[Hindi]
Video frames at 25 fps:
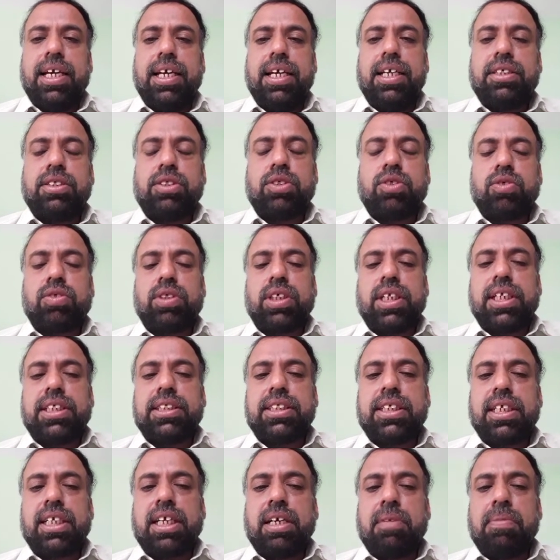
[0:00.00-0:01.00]
इस नुक़
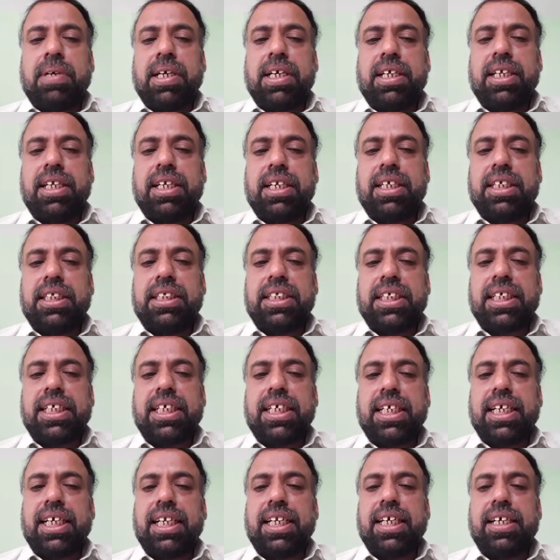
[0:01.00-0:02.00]
नज़र के माहरीन का ये
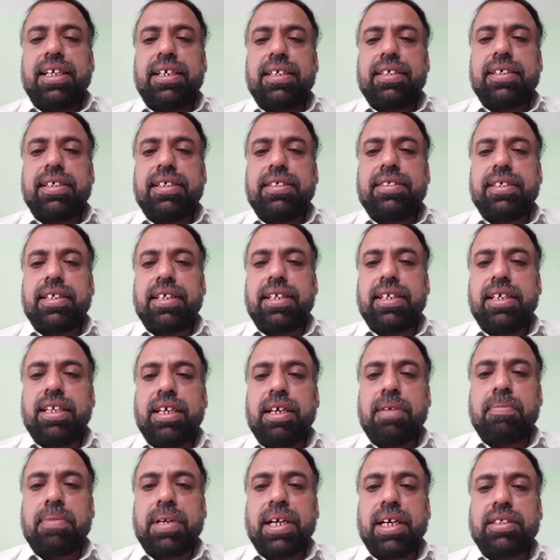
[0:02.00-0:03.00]
ख्याल है कि जहनी
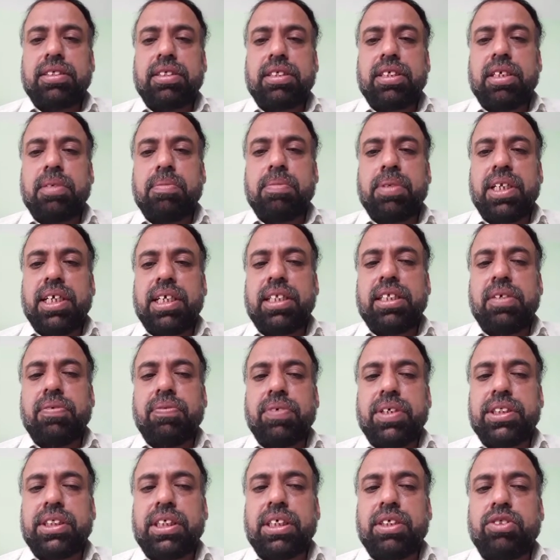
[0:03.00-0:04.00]
अमराज की बुनियादी
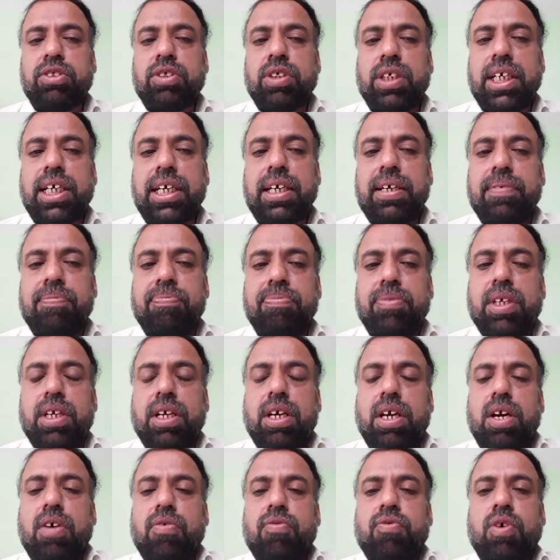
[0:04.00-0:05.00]
वजह जो है
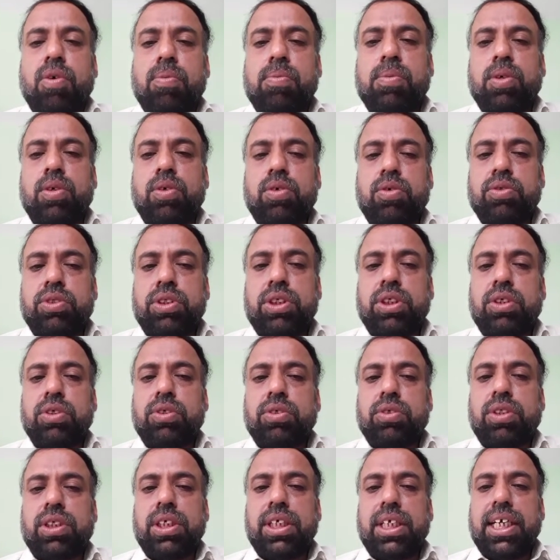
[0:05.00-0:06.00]
वो मौरूसी
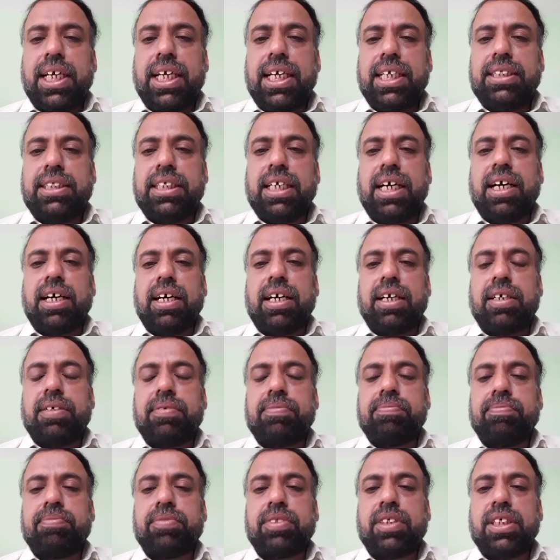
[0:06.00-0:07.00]
होती है या
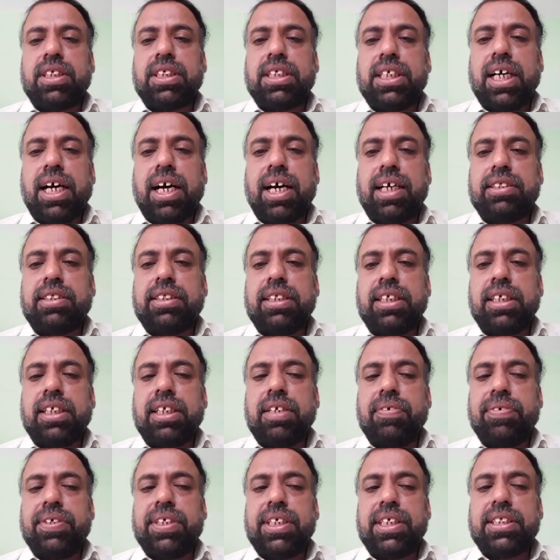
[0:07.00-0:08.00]
किसी हादसे
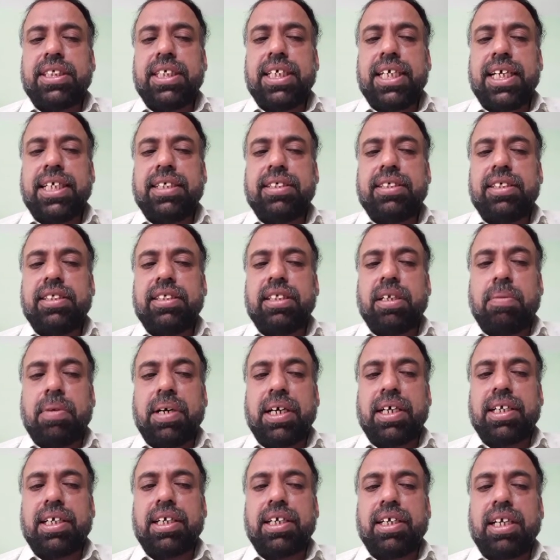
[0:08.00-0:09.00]
की वजह से ऐसी
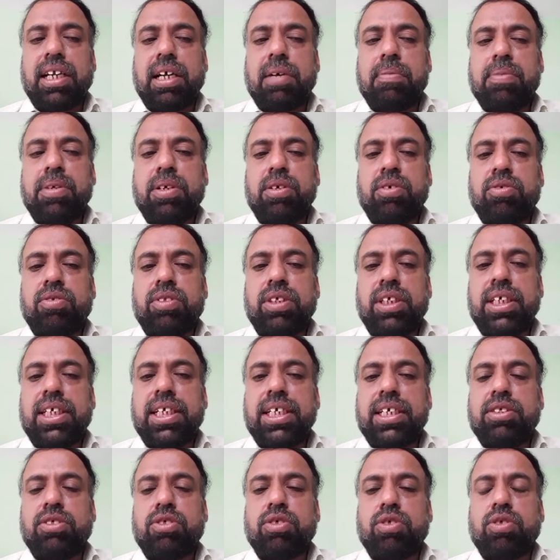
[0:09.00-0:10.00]
दिमागी ख़राबी होती
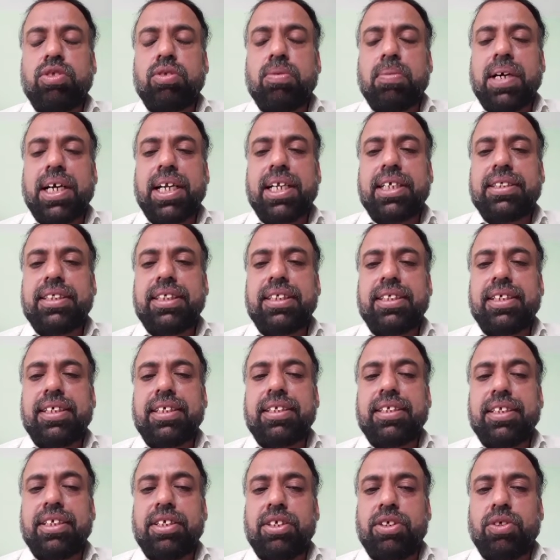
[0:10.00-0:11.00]
है जो दोबारा से
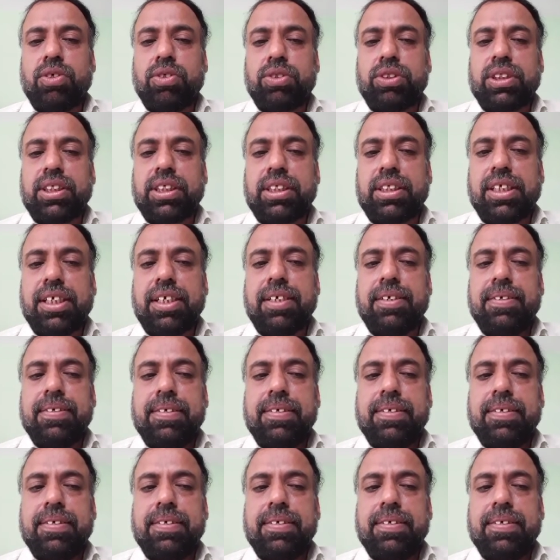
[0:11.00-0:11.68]
ठीक नहीं हो सकती